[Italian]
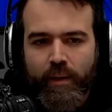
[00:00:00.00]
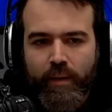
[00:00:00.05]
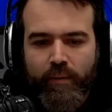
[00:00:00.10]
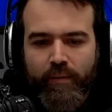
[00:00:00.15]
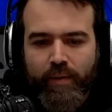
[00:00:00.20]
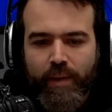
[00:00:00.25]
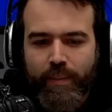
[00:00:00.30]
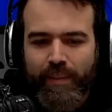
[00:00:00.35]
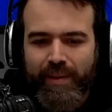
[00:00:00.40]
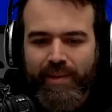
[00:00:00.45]

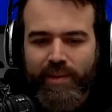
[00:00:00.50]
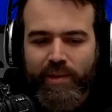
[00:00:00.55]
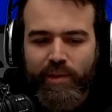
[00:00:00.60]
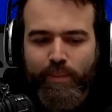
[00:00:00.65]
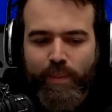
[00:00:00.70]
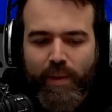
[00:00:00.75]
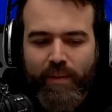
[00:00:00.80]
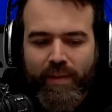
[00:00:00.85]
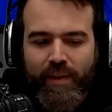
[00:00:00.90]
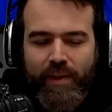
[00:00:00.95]
veramente
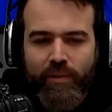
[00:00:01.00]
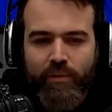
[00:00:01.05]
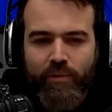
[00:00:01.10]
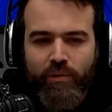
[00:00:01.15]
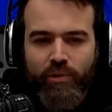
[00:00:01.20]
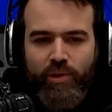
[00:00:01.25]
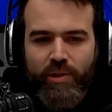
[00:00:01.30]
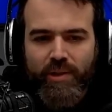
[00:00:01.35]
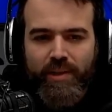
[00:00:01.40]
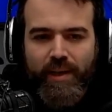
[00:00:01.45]
spavento,
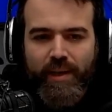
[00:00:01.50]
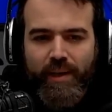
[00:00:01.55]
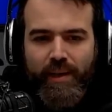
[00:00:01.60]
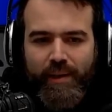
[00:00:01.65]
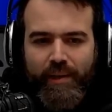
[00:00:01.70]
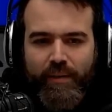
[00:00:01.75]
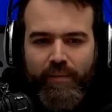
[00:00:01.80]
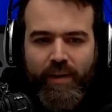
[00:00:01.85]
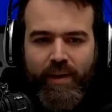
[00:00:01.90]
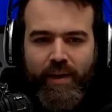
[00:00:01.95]
cioè si
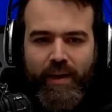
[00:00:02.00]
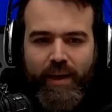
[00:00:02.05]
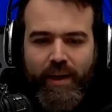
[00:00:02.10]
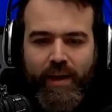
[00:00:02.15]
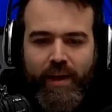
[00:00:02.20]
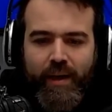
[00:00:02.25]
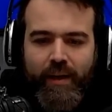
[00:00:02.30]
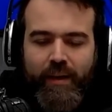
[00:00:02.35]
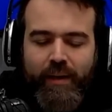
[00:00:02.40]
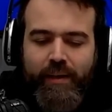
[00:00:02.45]
arriva
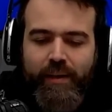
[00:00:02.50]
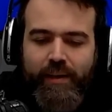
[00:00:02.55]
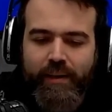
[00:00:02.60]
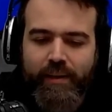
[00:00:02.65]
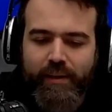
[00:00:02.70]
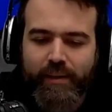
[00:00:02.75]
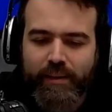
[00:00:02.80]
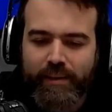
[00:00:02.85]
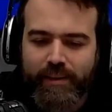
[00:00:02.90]
a,